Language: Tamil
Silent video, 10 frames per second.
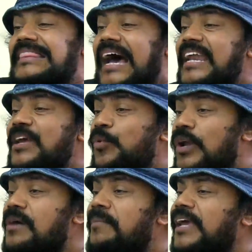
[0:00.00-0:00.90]
தனி
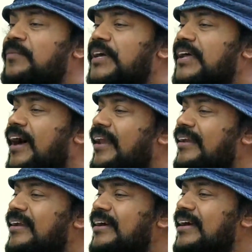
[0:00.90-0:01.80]
உலகமாகிவிடுகிறான்
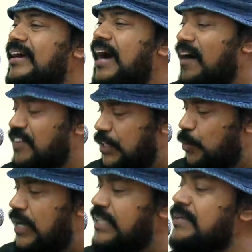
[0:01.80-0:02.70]
அவன் இந்த
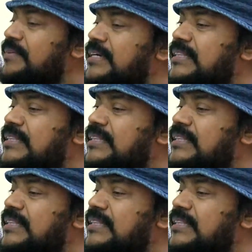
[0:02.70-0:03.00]
உலகத்தை விட்டு